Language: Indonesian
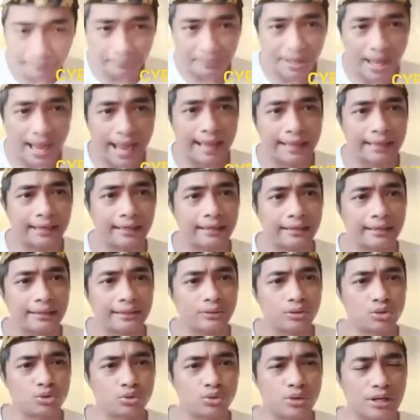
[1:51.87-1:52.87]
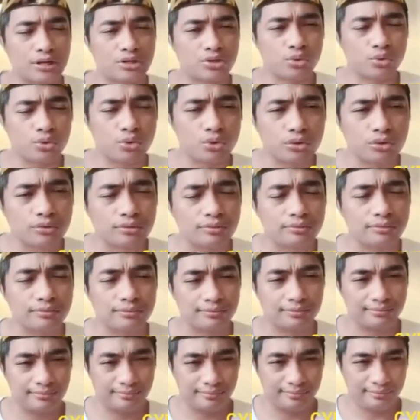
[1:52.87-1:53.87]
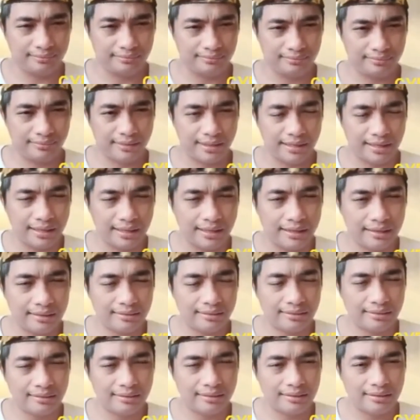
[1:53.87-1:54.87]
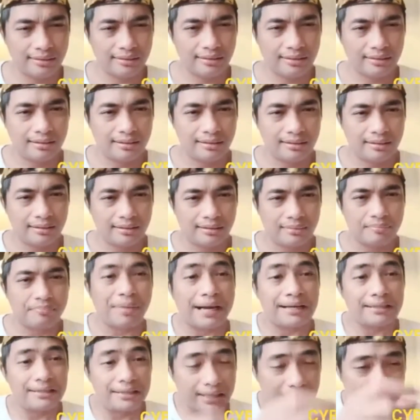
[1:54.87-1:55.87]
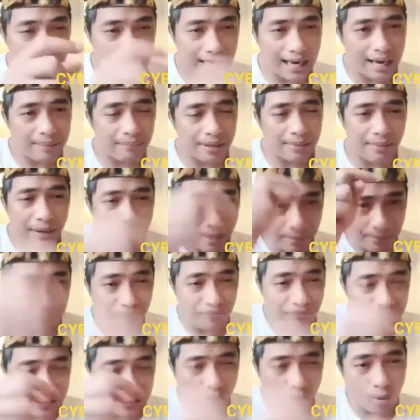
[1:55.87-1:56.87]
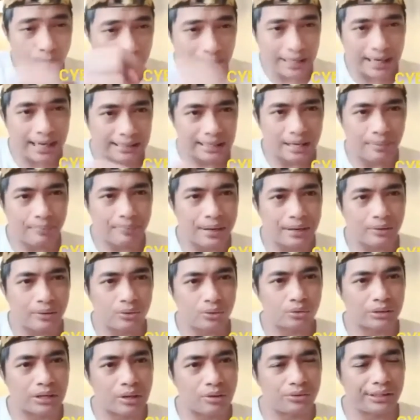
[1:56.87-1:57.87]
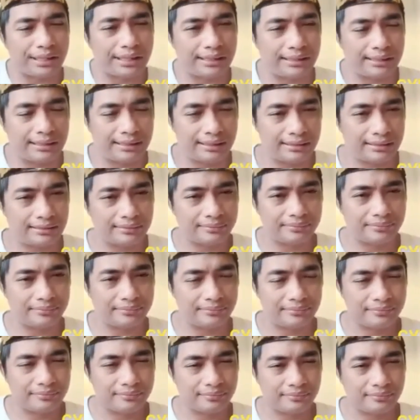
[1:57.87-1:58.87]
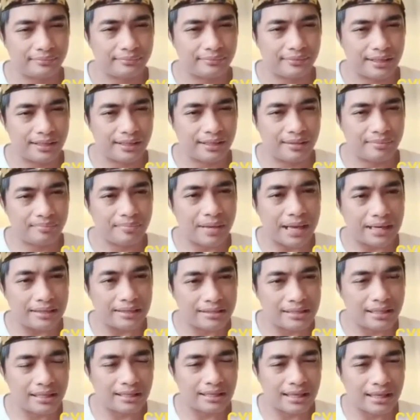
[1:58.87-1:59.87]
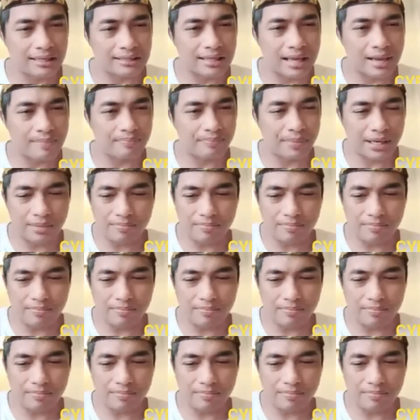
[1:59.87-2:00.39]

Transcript: air itu sudah surut, ya. Banjirnya memang fenomenanya baru tahun ini, Ya, banjir yang sampai